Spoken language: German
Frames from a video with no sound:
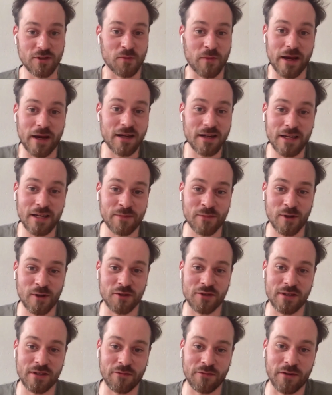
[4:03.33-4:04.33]
mein Leben auch
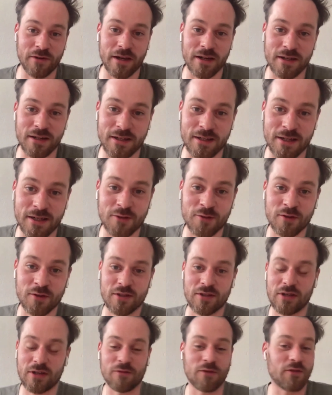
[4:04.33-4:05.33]
sehr verändert hat und
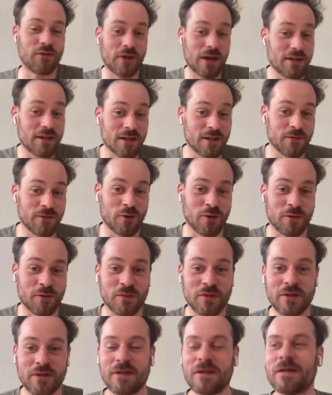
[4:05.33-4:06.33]
ich einfach Vater geworden
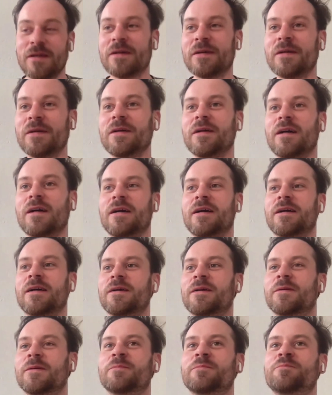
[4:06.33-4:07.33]
bin.
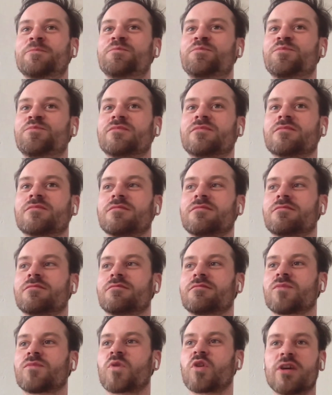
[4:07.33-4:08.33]
Ähm,
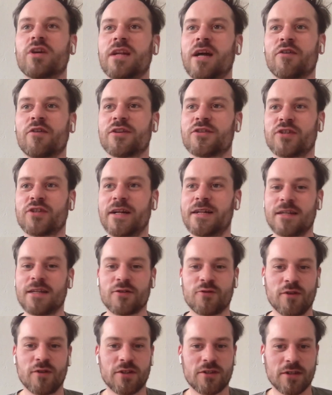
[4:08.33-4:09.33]
genau, das stellt
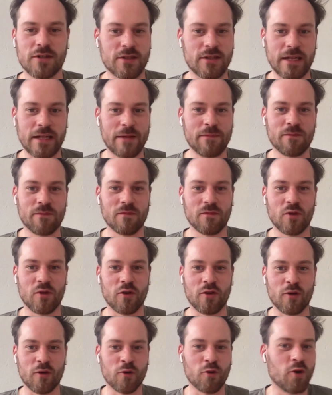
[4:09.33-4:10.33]
natürlich das Leben
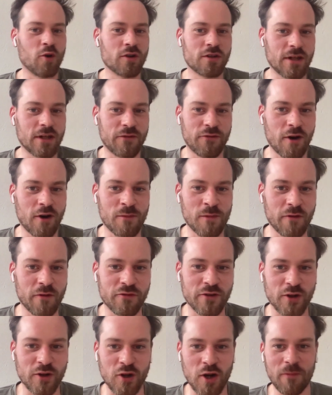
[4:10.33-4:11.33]
in irgendeiner Form auf
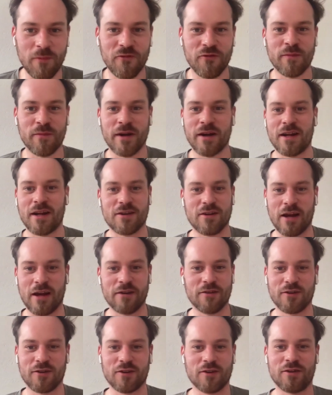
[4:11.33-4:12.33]
den Kopf. Man hat
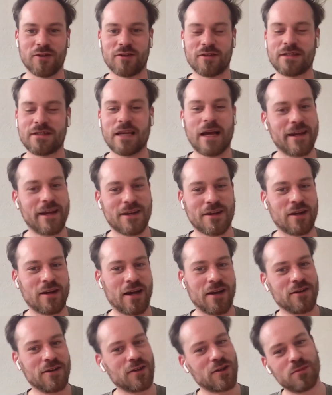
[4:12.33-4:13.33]
andere Zeiten,
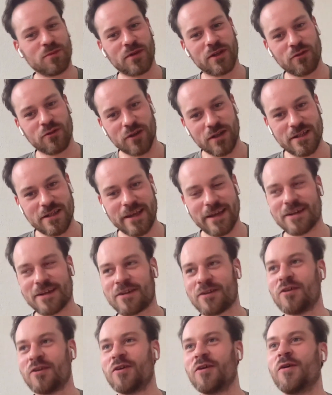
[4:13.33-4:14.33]
andere
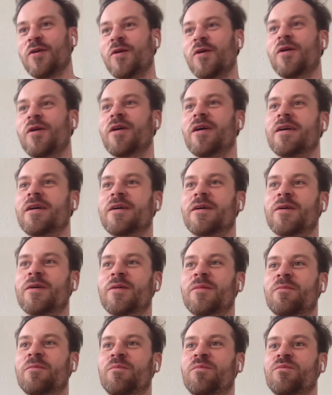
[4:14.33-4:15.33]
Prioritäten.
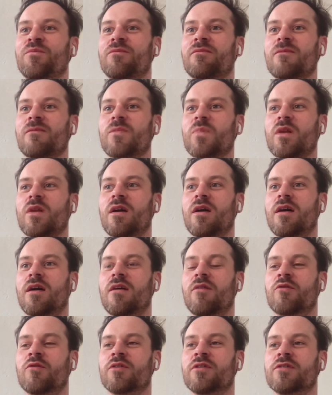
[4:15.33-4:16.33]
Ähm,
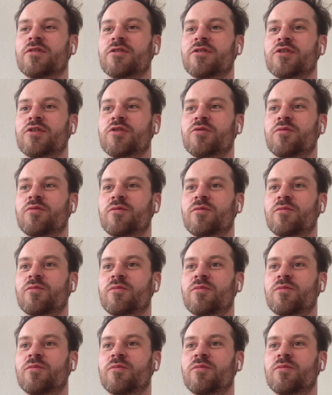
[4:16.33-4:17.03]
und ich